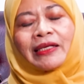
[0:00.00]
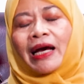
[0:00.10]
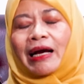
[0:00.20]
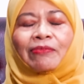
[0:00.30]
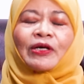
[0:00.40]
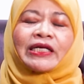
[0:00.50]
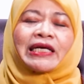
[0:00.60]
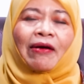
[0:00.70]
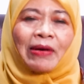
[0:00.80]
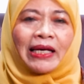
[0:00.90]
yang nggak boleh
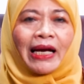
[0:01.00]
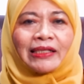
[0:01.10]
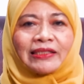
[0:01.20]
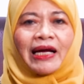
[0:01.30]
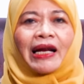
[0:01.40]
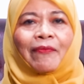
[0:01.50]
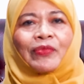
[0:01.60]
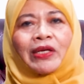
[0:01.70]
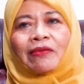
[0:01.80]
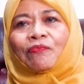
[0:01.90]
diabaikan di dalam
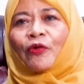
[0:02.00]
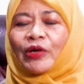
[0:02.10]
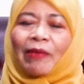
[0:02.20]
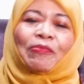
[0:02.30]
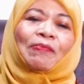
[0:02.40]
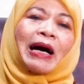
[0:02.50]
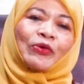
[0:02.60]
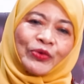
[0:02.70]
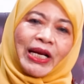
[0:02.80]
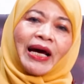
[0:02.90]
program
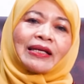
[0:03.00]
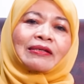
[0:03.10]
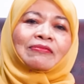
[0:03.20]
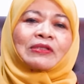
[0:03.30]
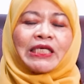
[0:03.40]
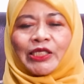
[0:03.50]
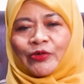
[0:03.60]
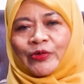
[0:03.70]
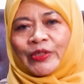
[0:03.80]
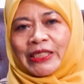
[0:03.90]
pembangunan
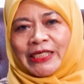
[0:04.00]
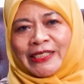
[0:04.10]
gitu. Hmm.